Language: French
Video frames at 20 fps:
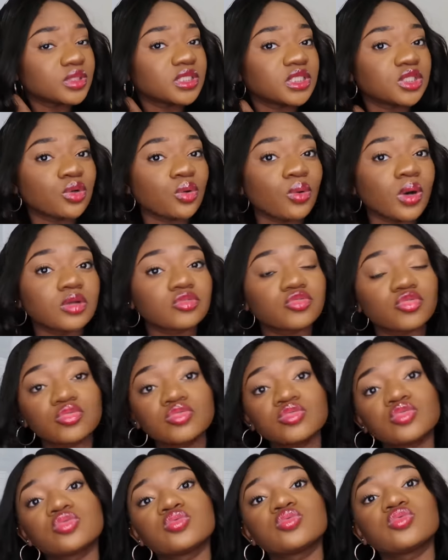10 euros un
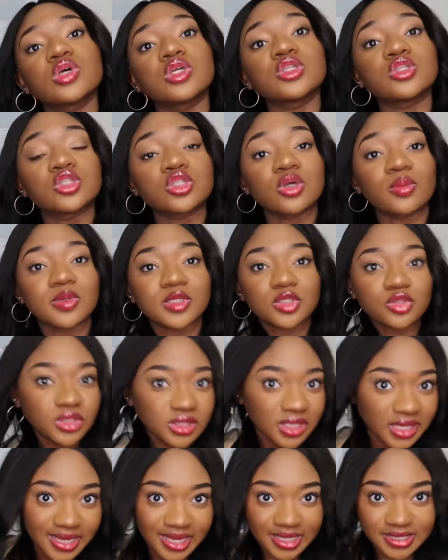trou, soi-disant, parce que
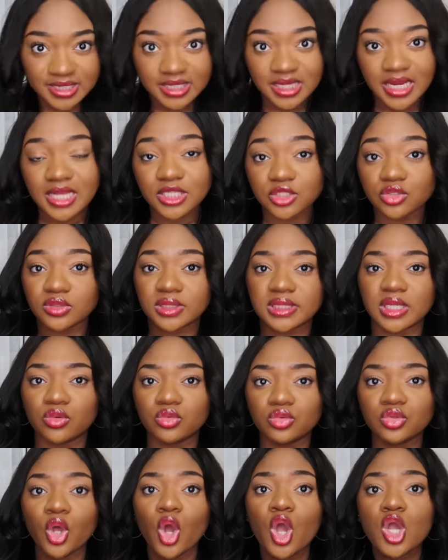c'est le cartilage, donc ça
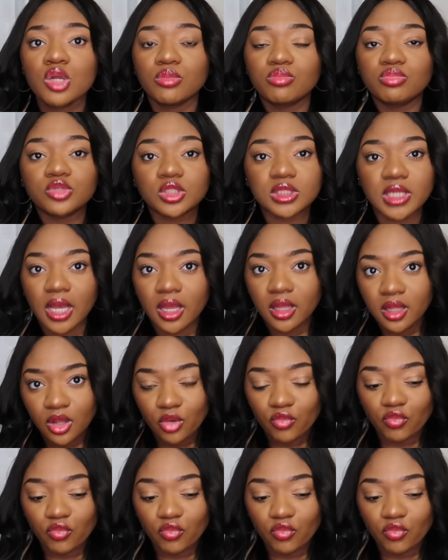coûte plus cher.